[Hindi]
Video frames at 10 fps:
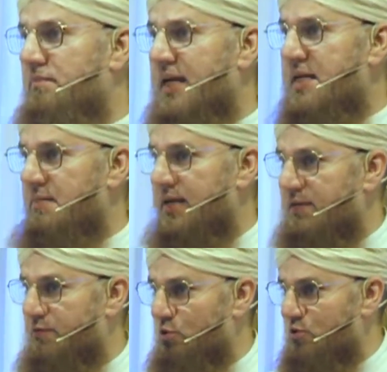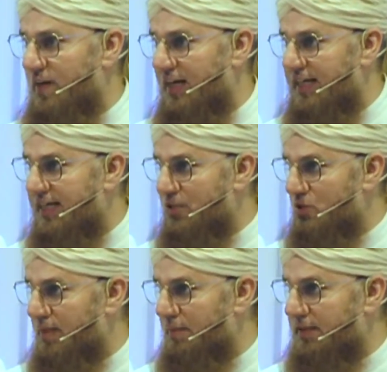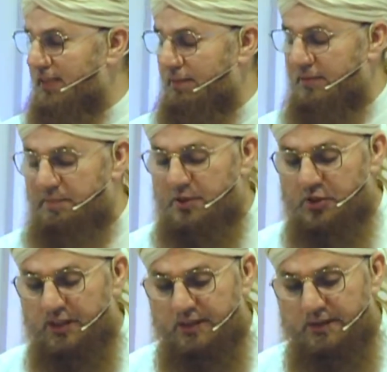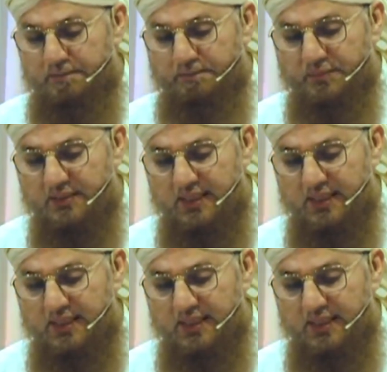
बड़ा ईमान अफरोज़ वाक़ है जो मैं आपके सामने पेश करता हूँ